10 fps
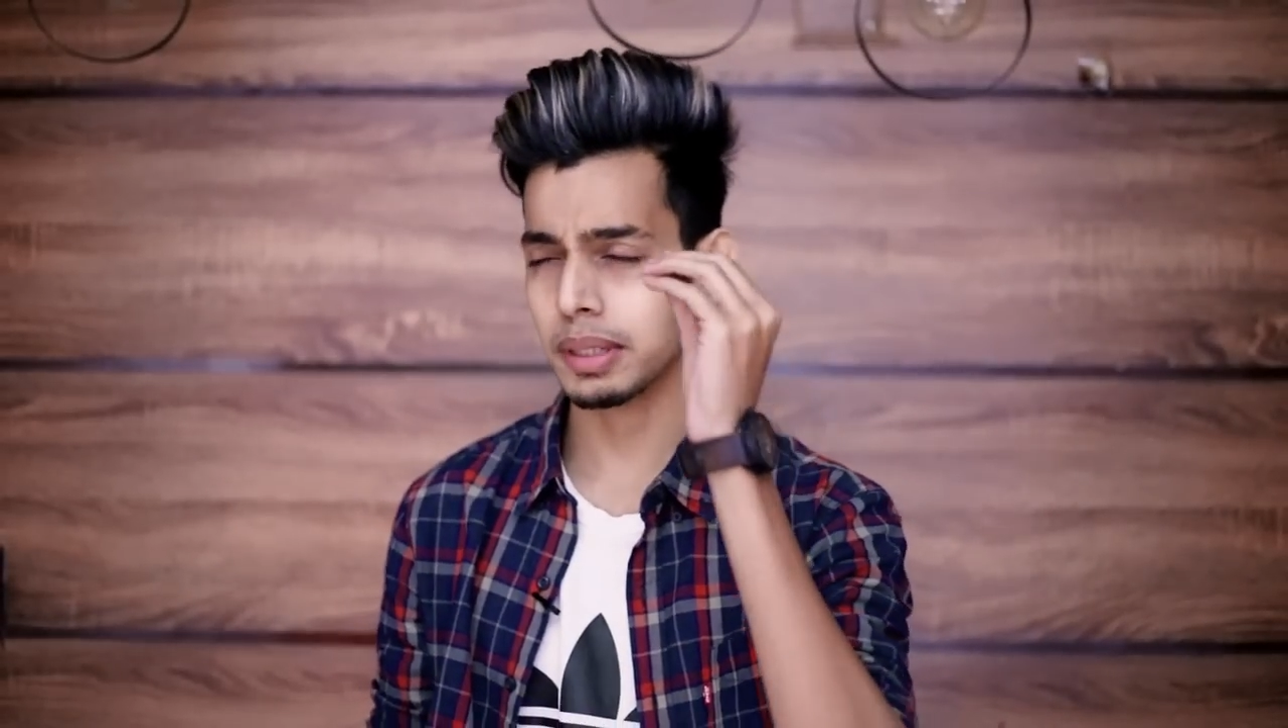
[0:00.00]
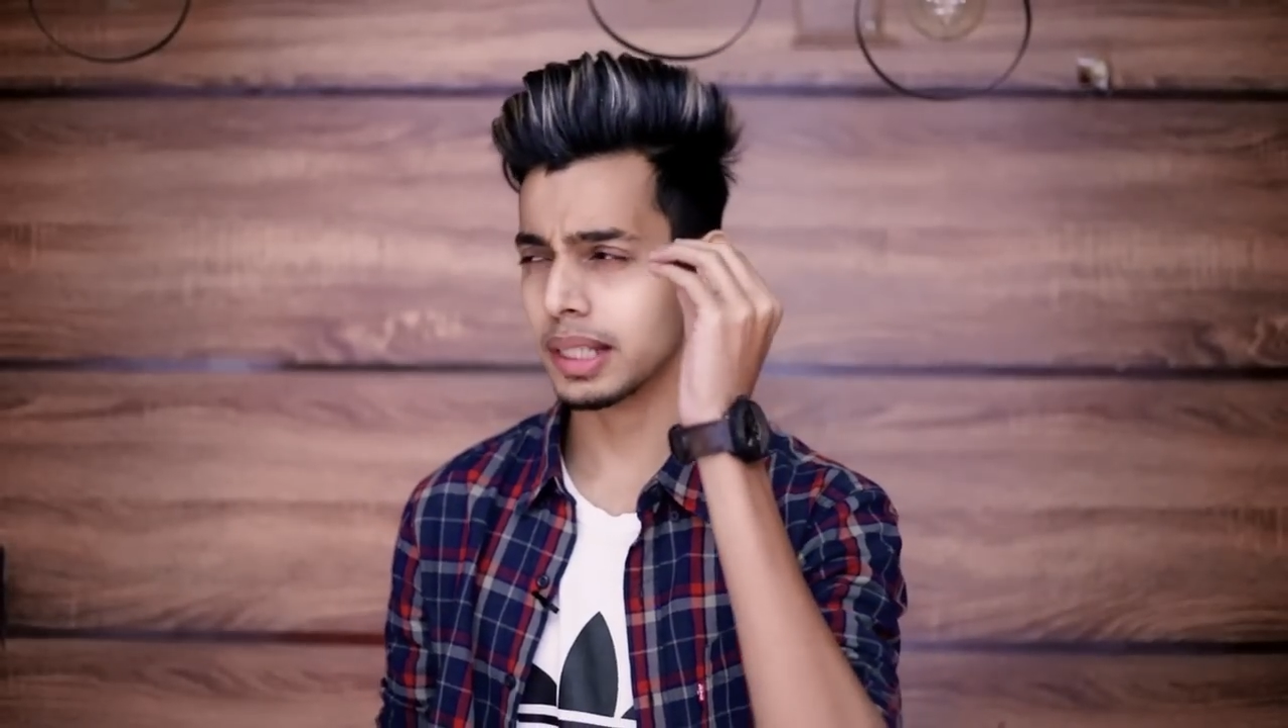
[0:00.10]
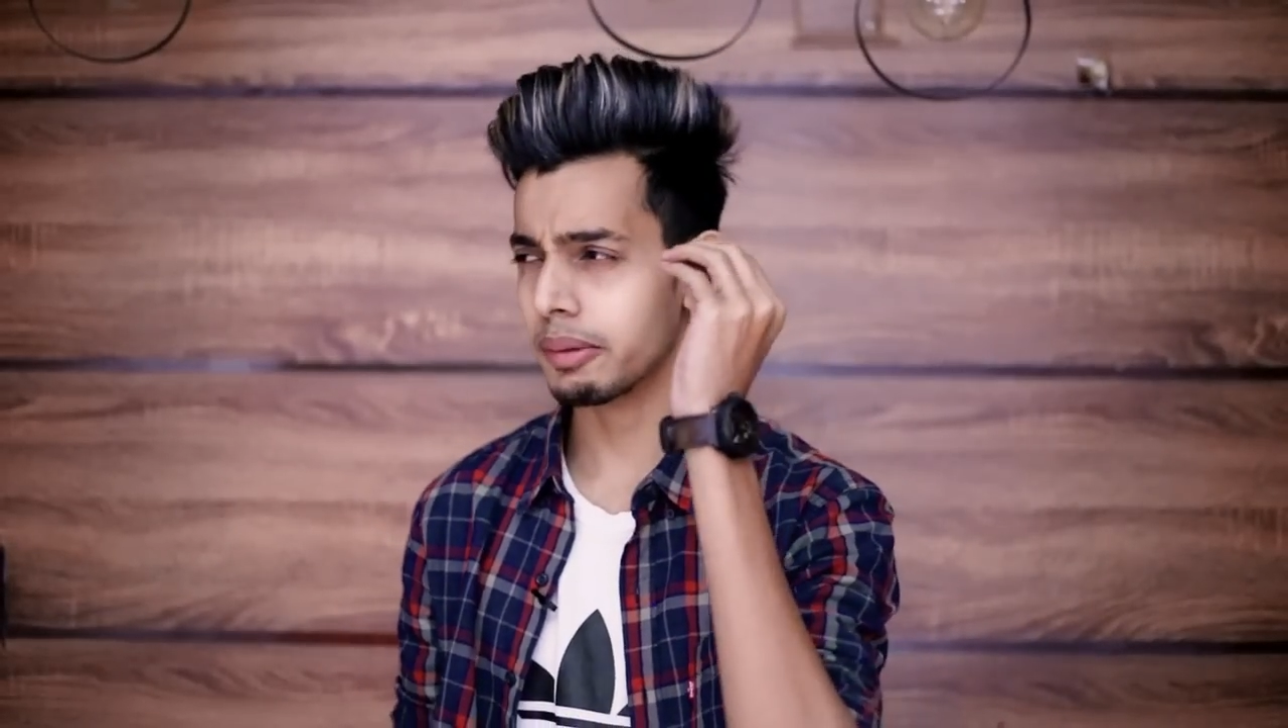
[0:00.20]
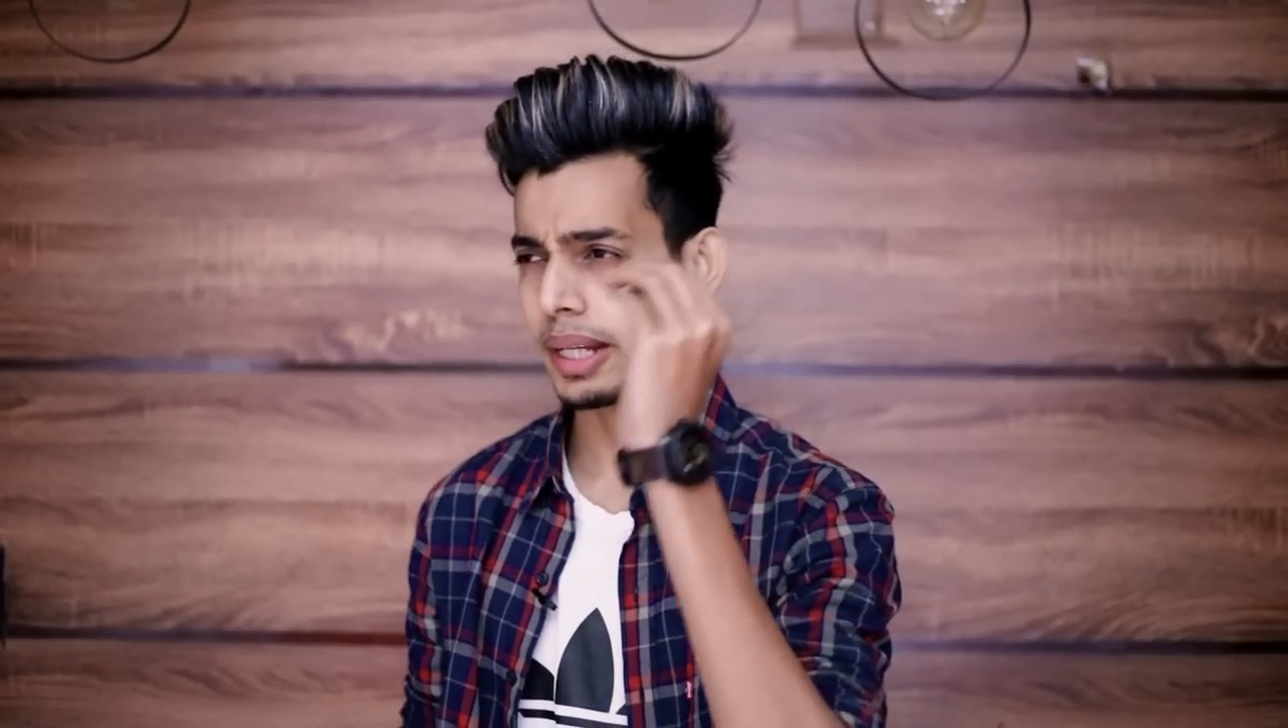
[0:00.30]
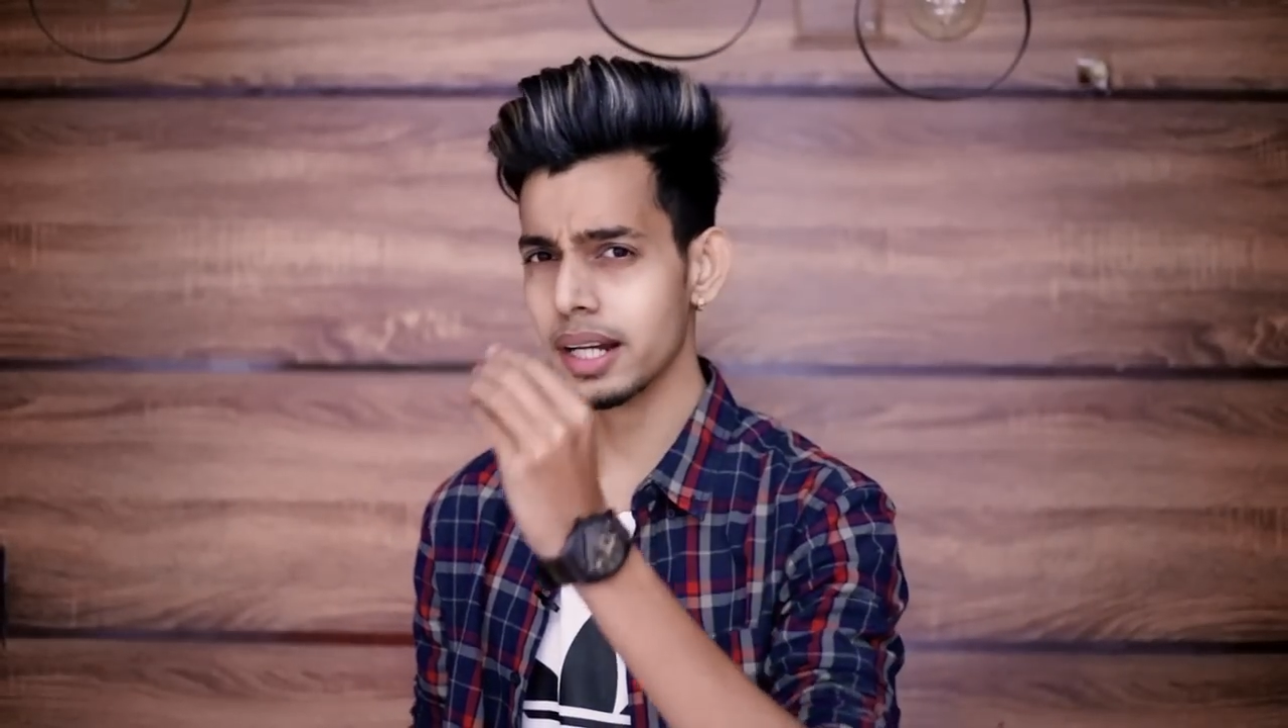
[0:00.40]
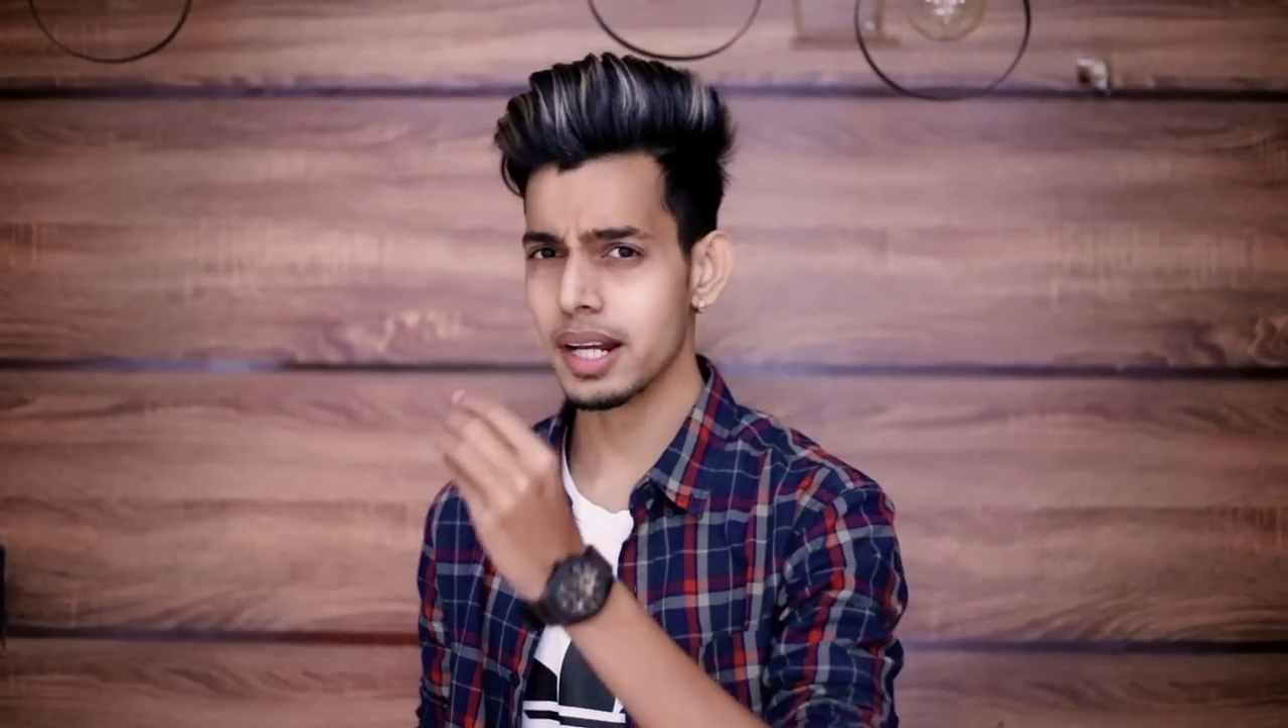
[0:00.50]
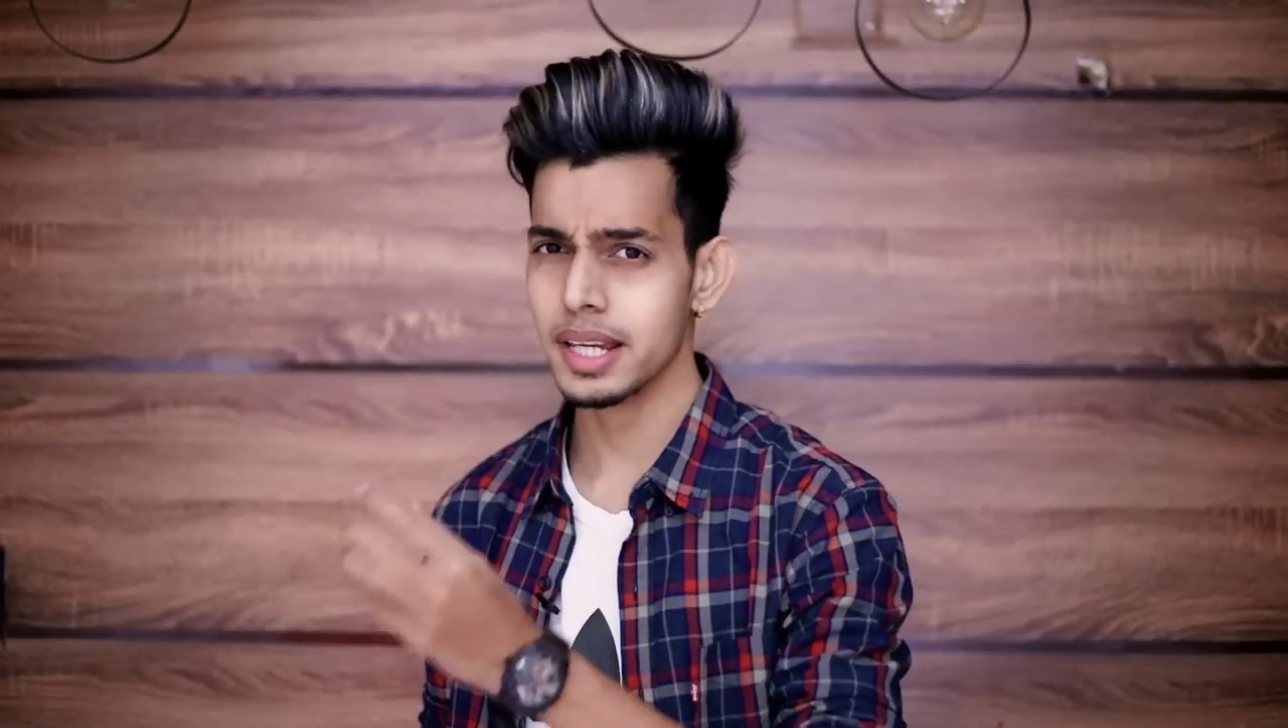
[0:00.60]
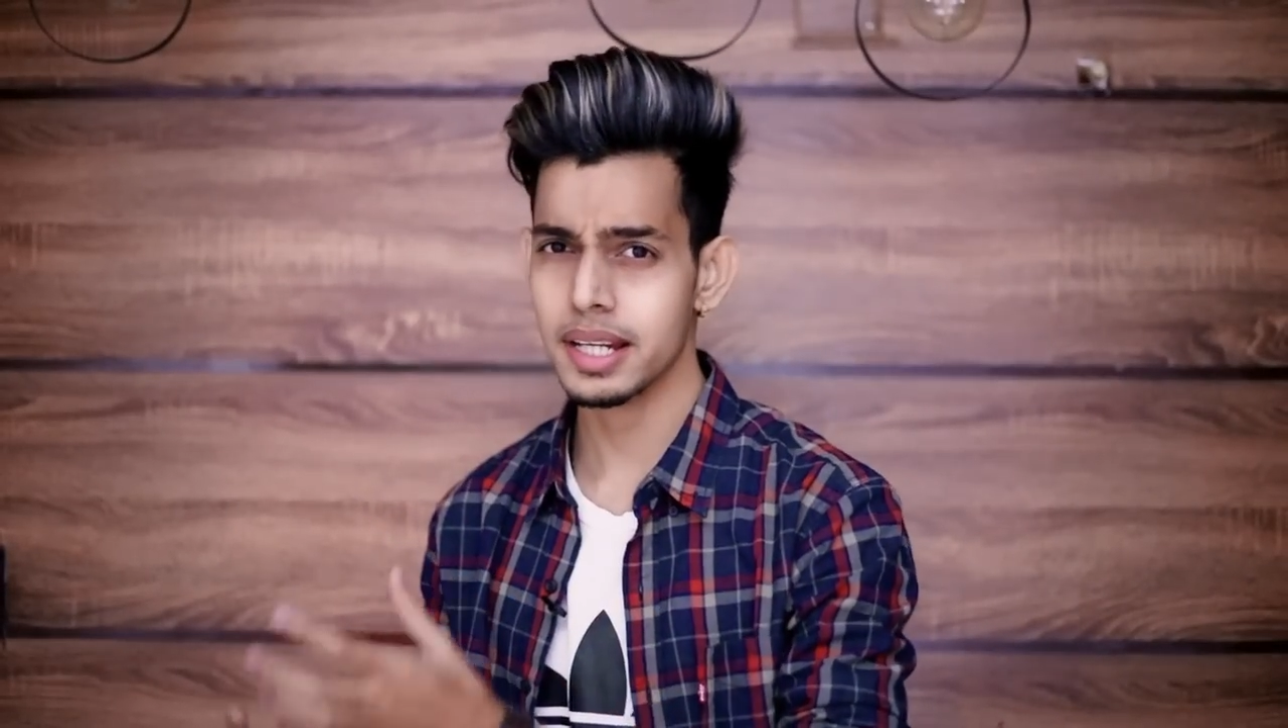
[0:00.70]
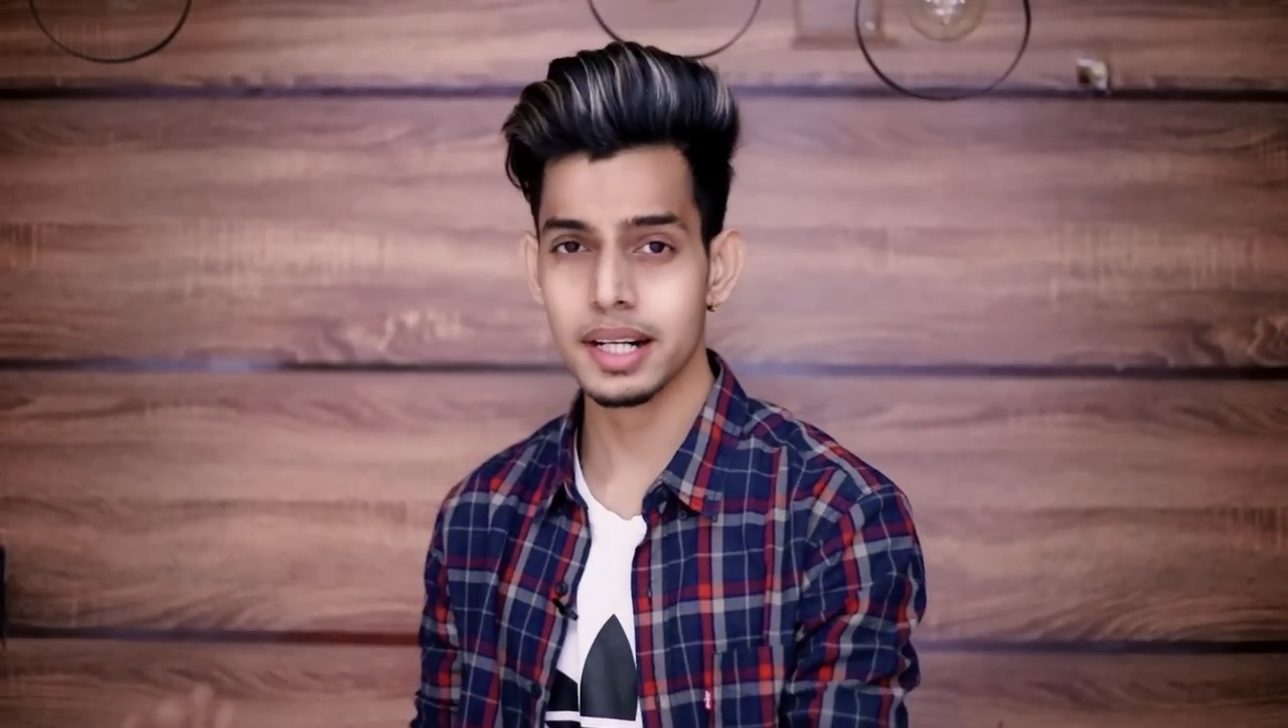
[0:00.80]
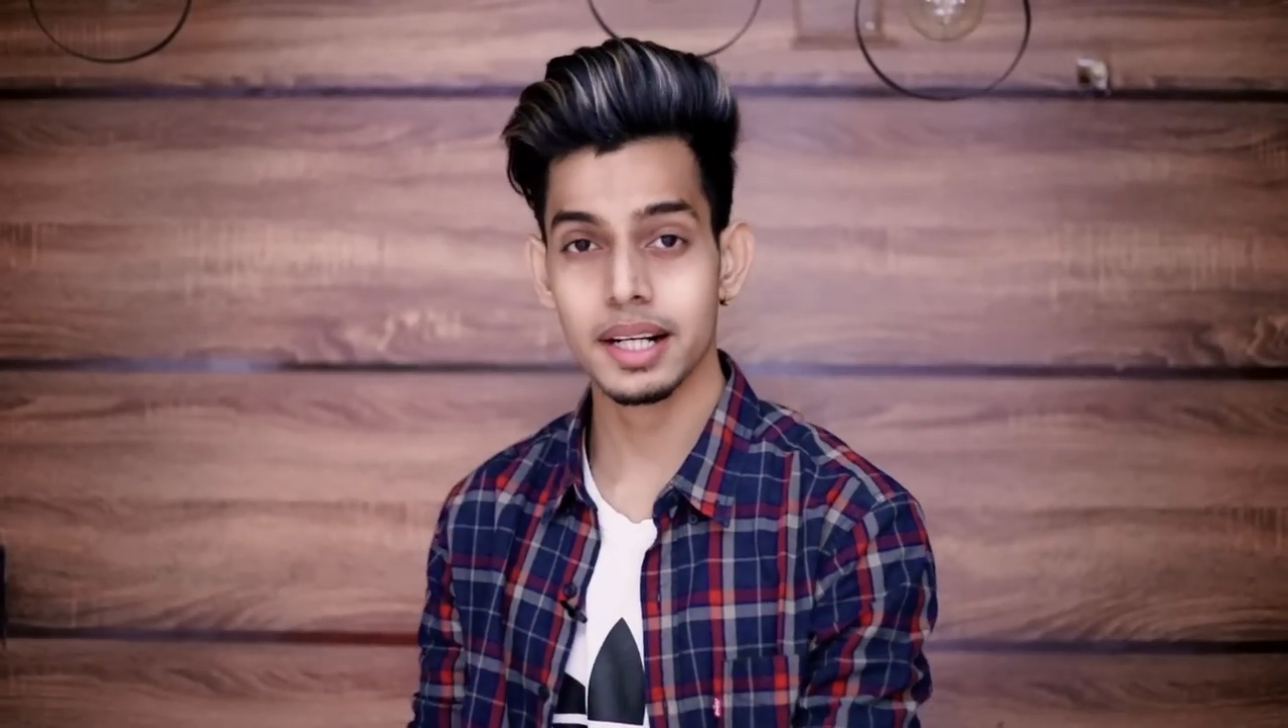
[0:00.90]
मतलब लगेगा कि
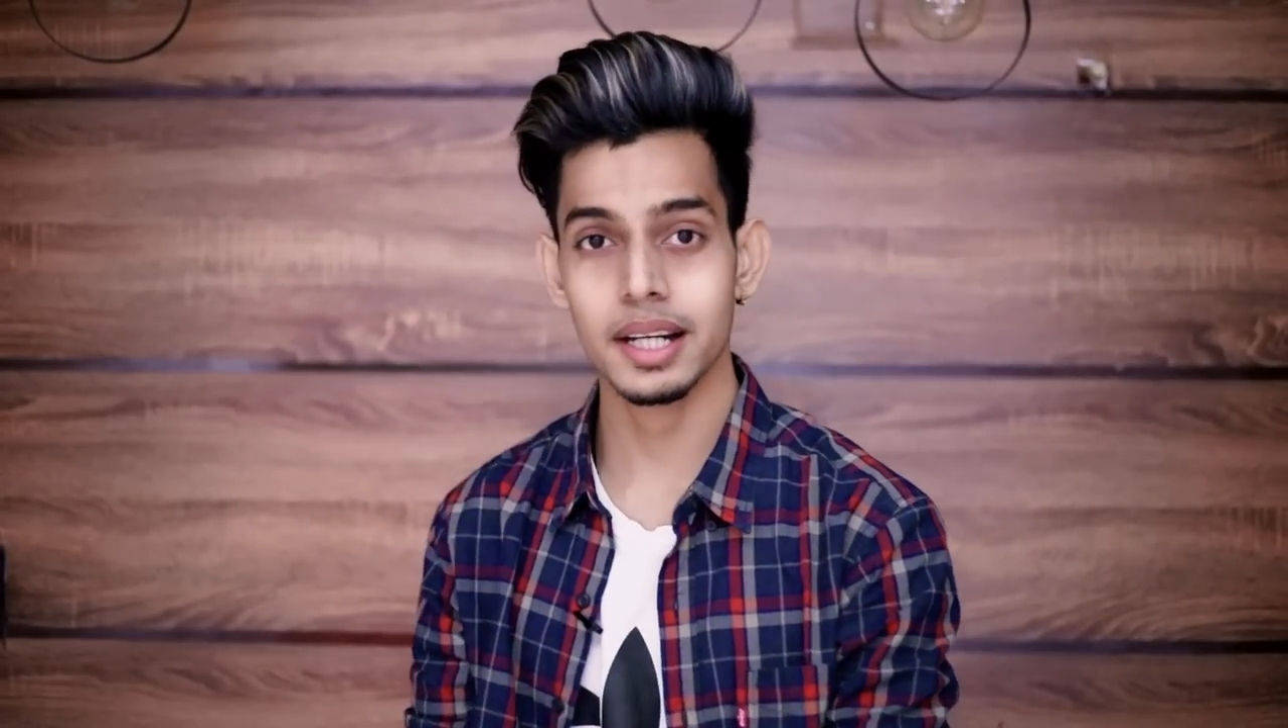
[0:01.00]
हेयर